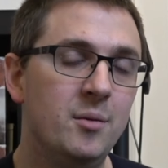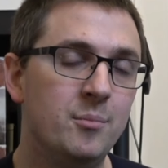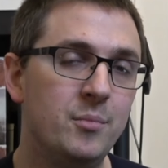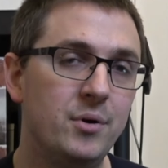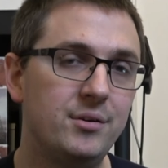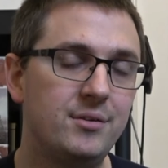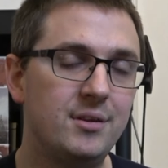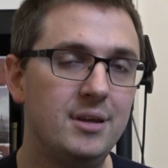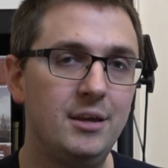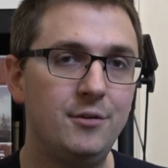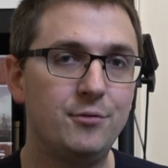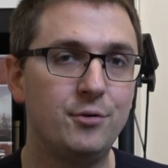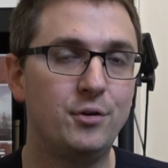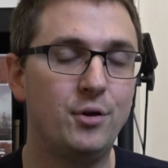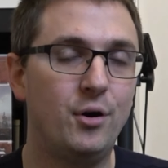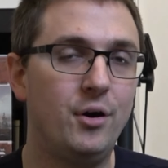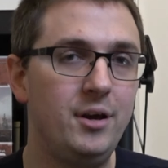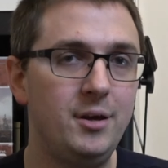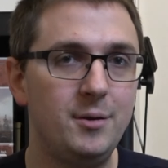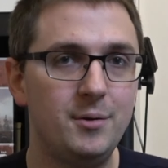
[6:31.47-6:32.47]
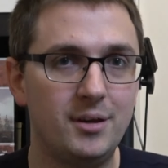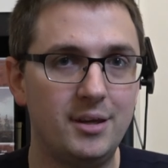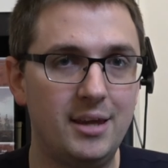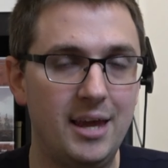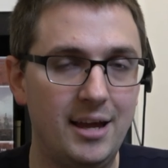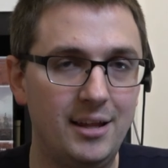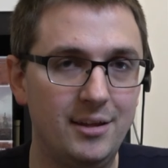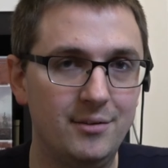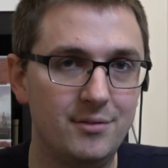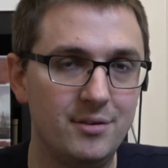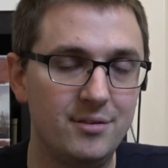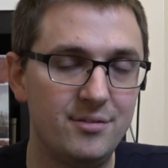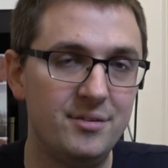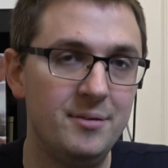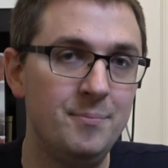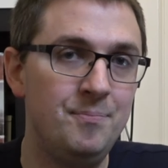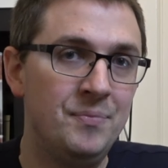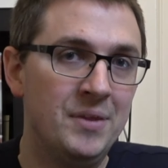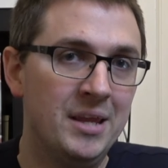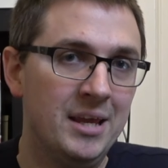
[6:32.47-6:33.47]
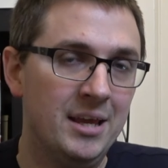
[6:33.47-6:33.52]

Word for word: Möchte ich von euch gerne wissen,